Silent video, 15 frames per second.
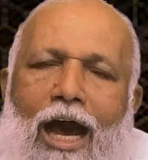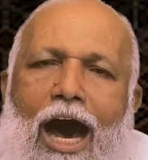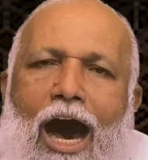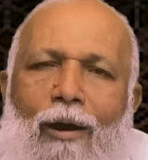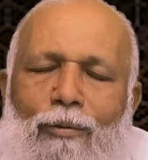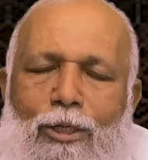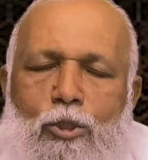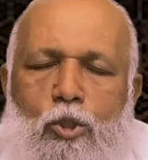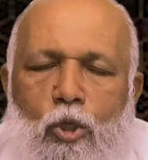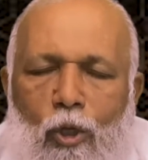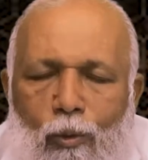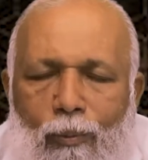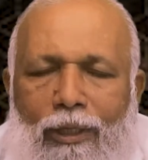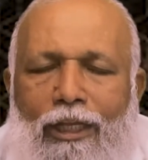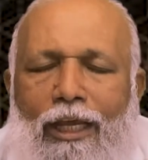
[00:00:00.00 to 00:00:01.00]
அவர்
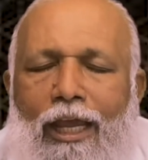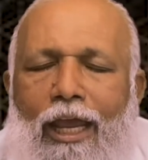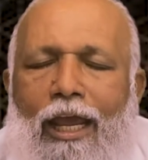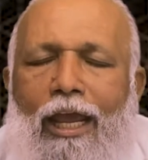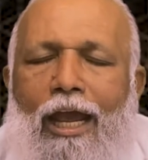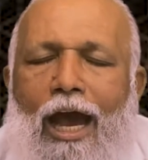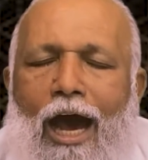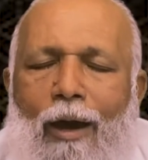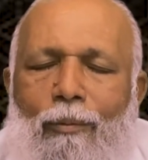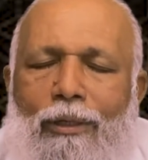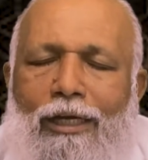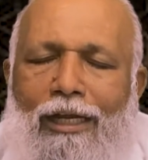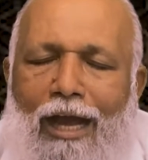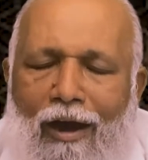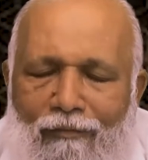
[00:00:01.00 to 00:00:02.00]
சொல்வதையே
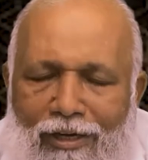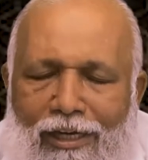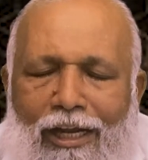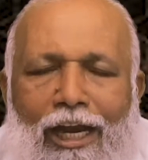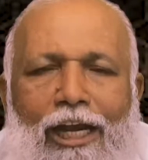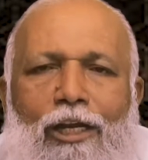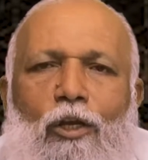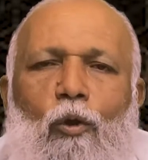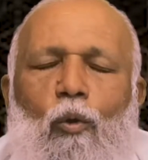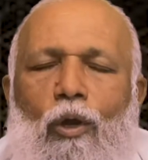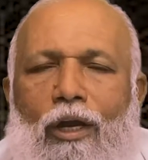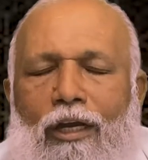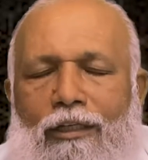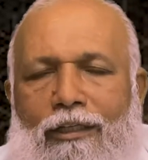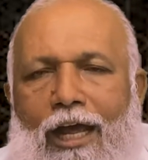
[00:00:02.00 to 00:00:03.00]
அவர் அவள்
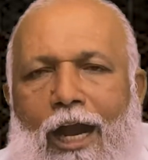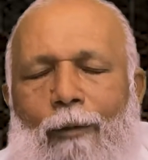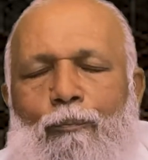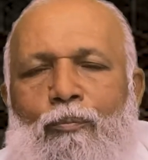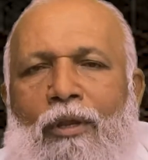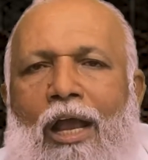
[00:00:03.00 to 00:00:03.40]
கேட்டுக்கொண்டிருந்தார்